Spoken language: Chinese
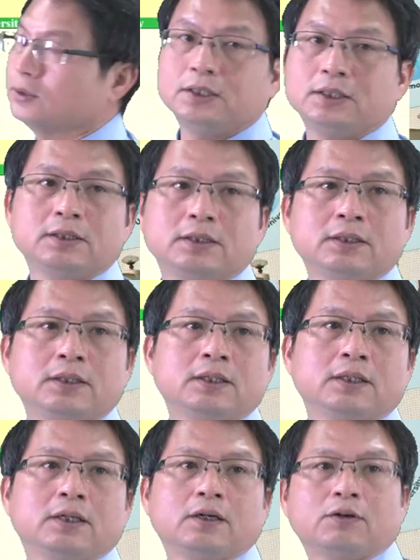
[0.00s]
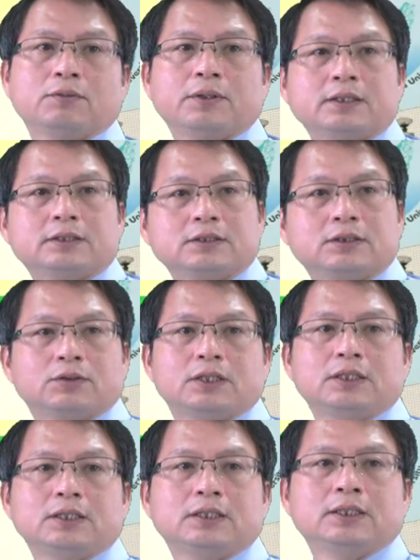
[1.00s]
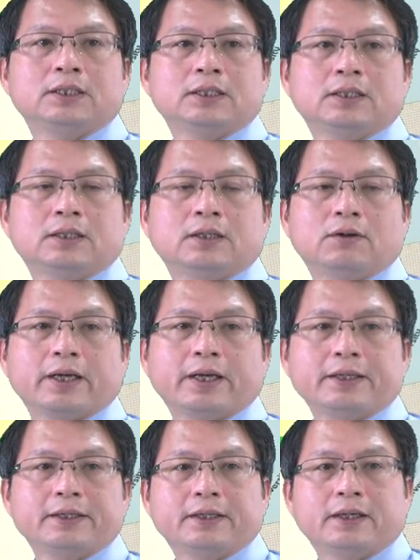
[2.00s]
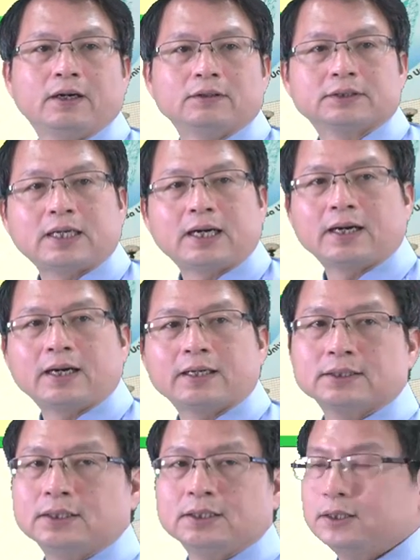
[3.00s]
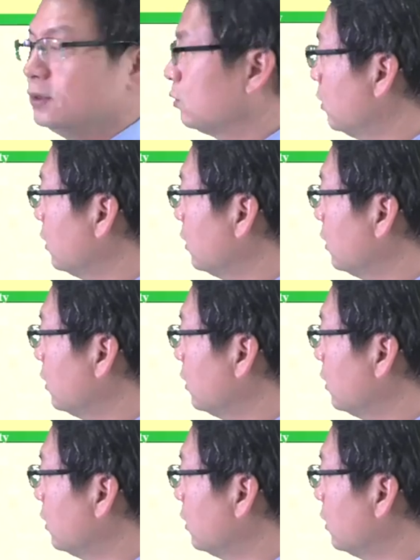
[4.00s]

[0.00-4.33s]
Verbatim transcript: 一，啊，我们还是用一，OK，好，三还是一，所以